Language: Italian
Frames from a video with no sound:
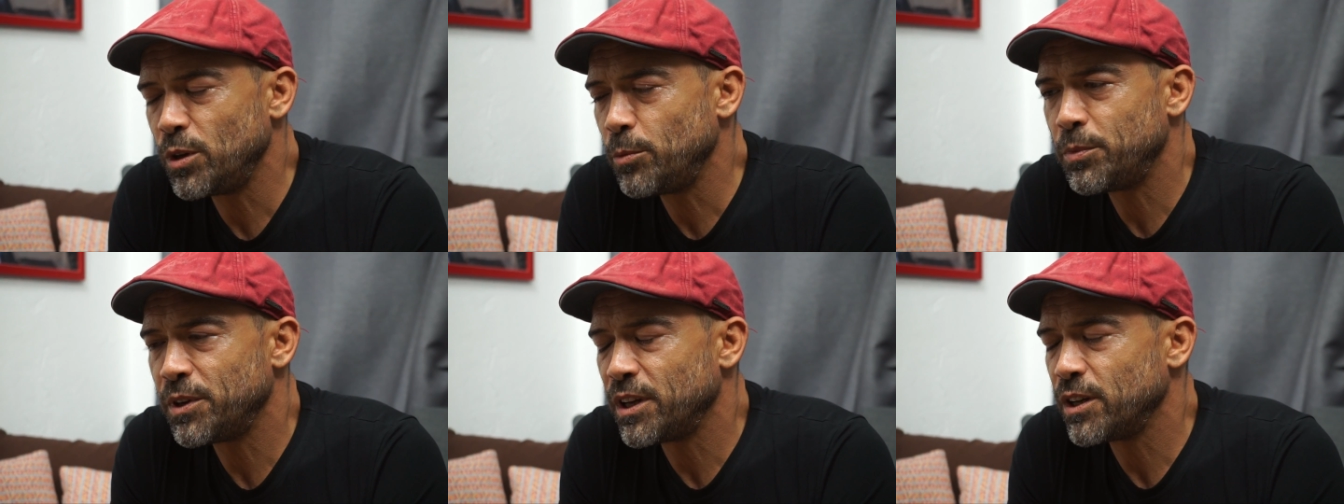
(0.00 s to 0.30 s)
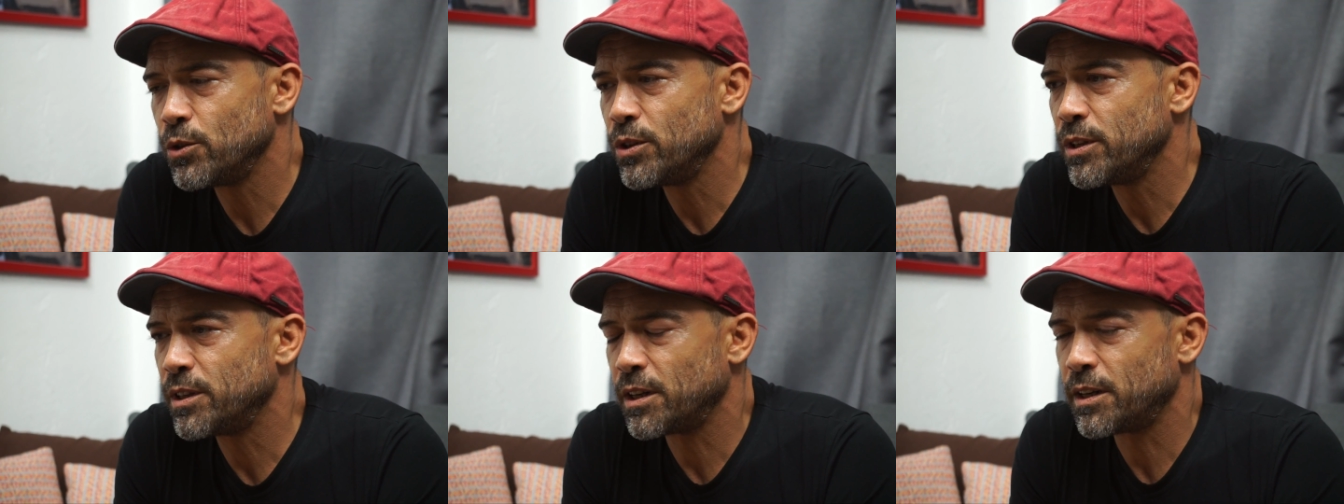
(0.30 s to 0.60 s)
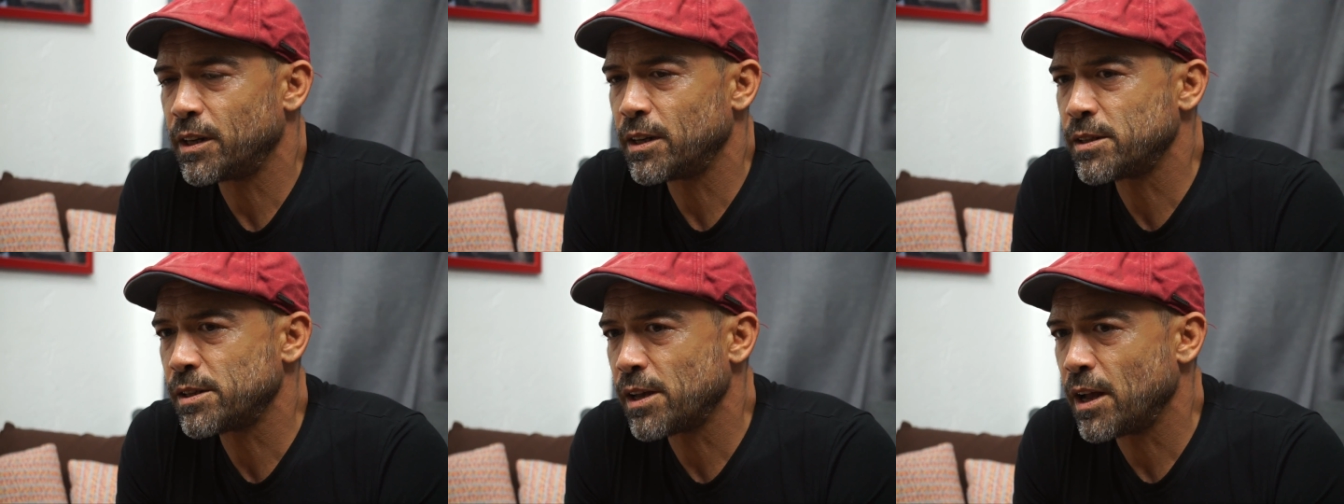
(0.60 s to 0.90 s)
impiego
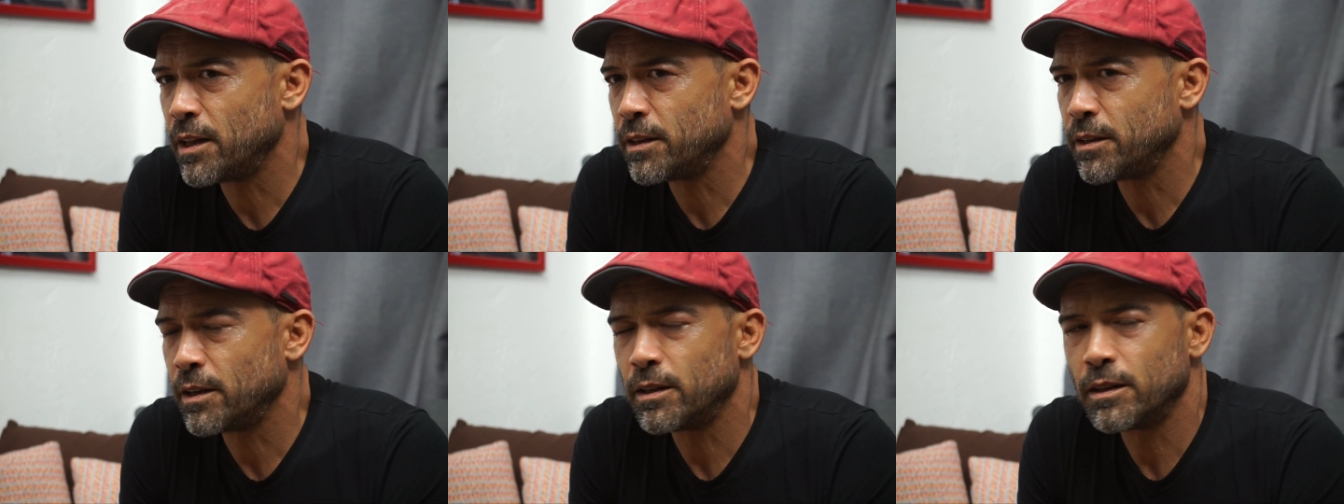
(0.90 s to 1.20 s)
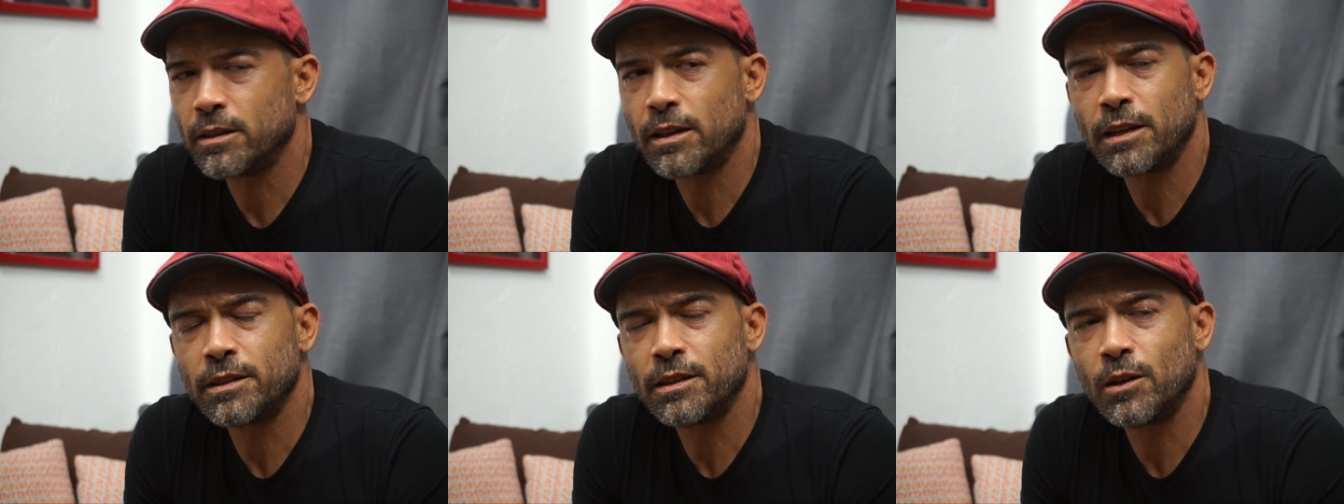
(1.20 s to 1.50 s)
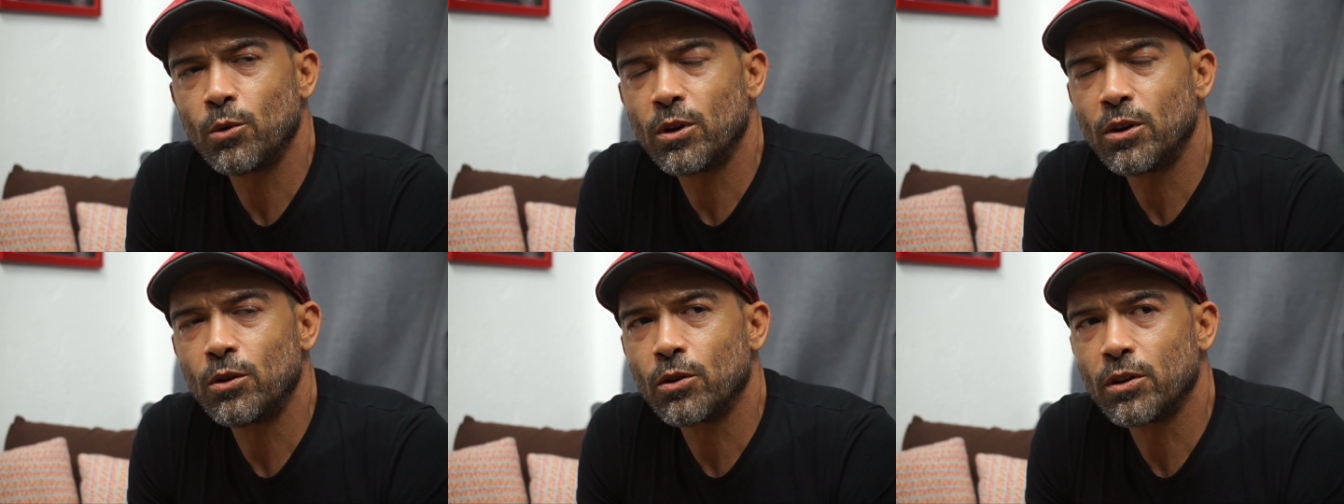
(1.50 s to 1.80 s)
interessante, al di là di
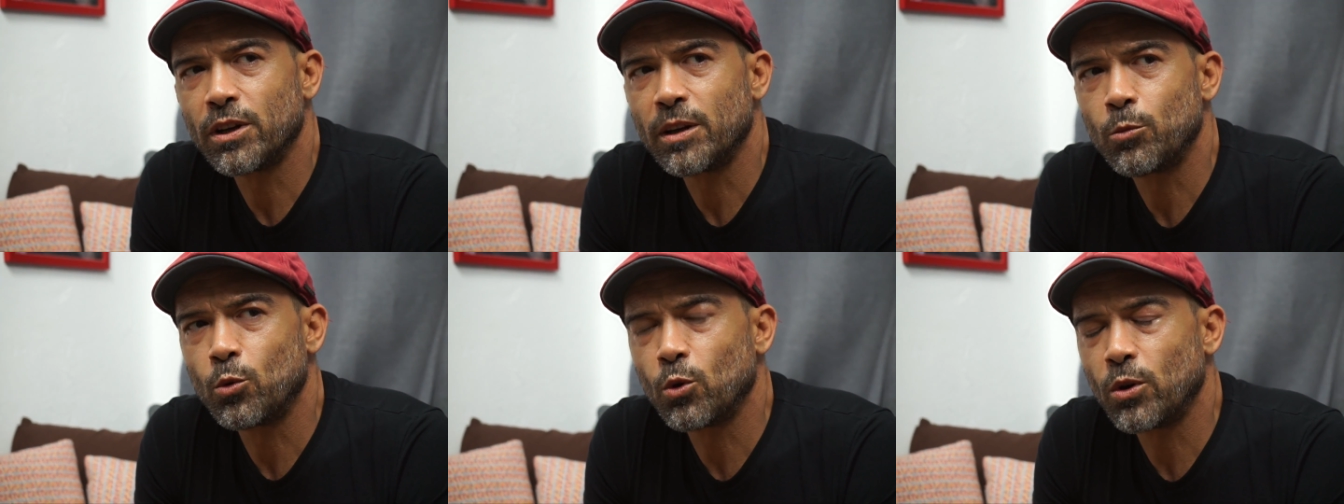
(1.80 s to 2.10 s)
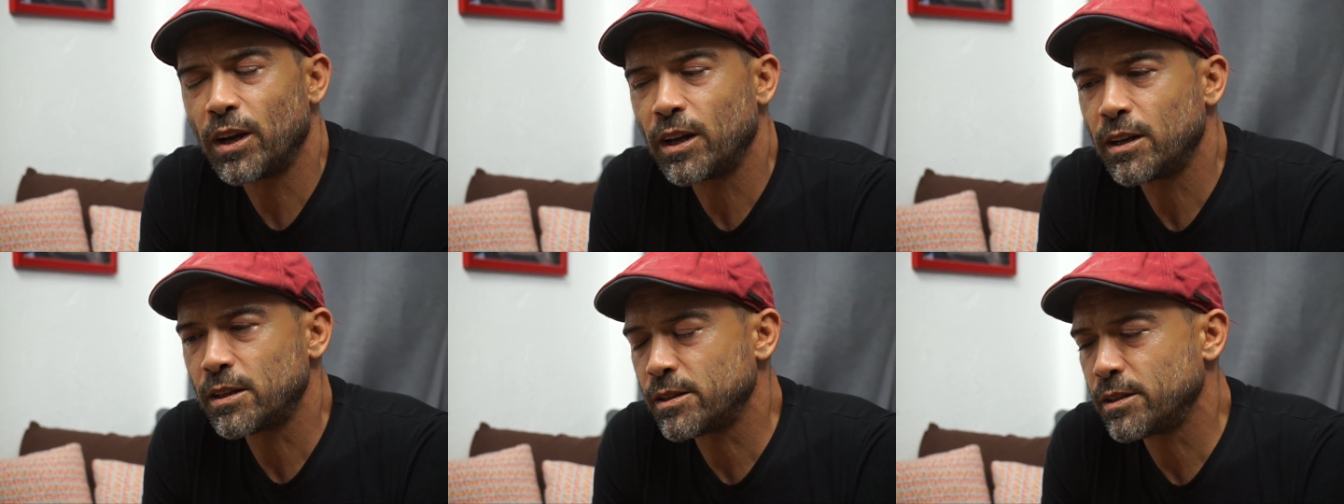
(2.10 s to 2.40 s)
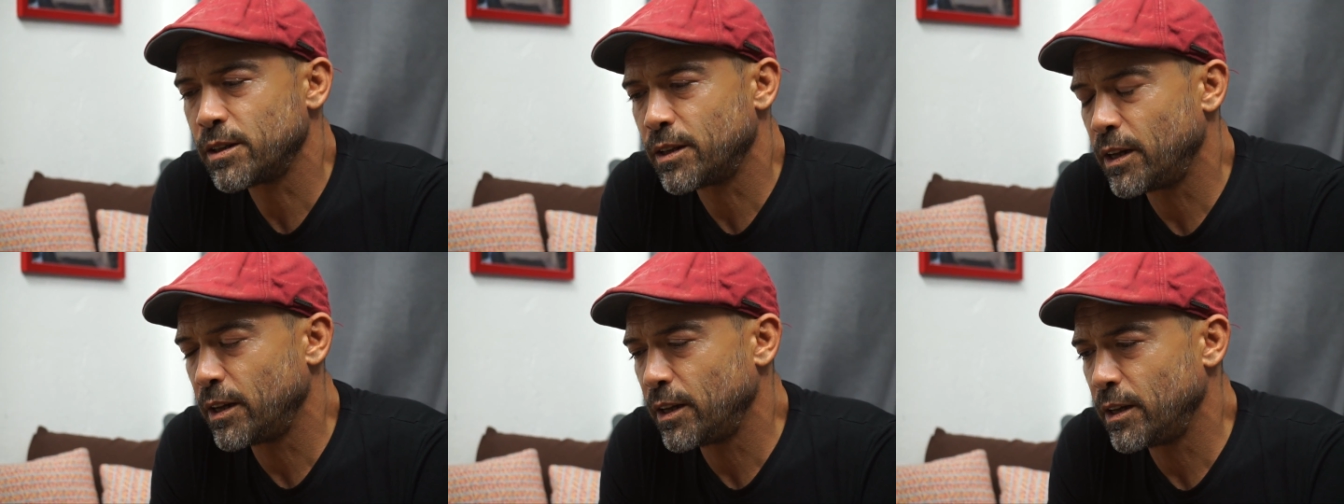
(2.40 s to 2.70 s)
quello che può
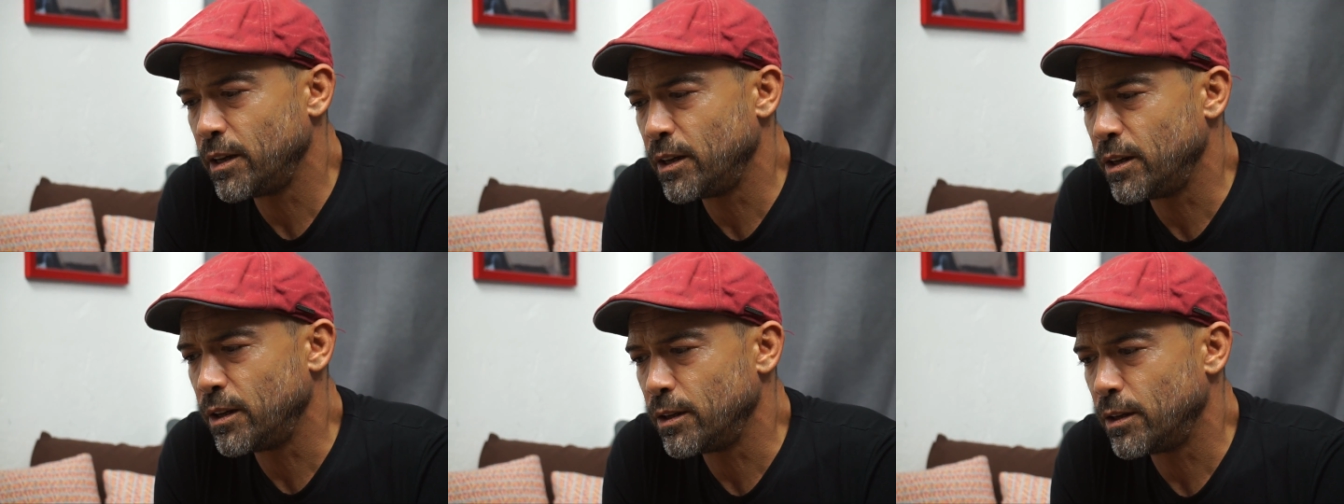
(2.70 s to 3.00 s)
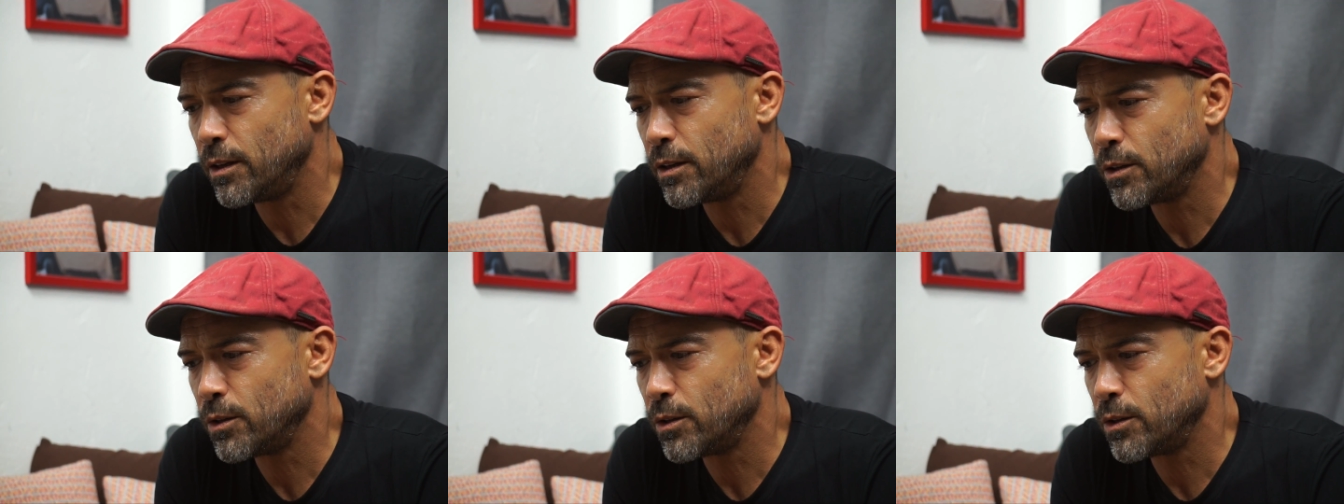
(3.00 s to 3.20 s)
essere il